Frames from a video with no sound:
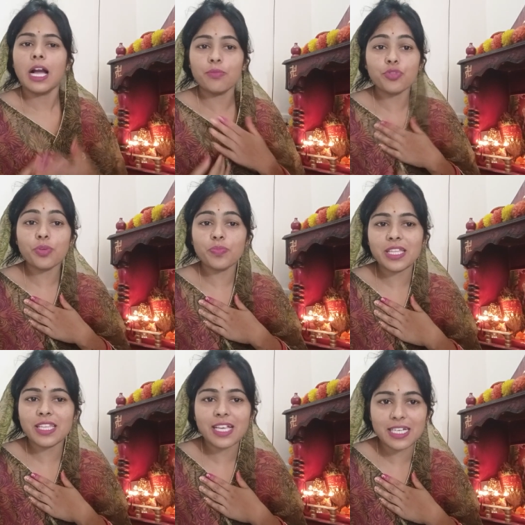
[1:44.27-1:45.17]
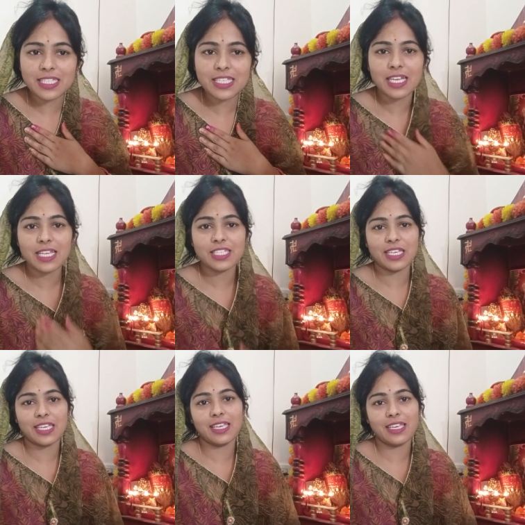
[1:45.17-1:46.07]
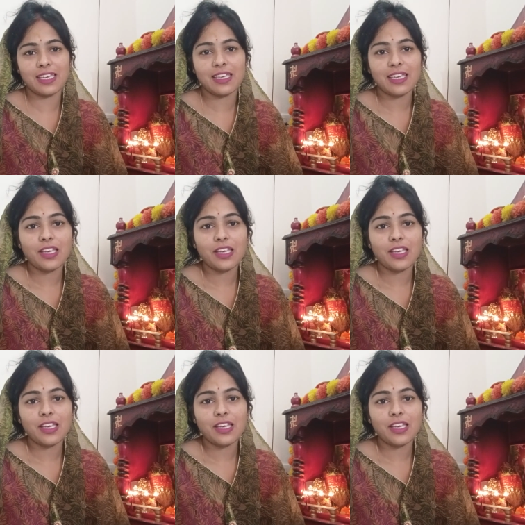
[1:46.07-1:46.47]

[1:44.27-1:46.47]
हम तो अपने अधिकार से जाना चाहेंगे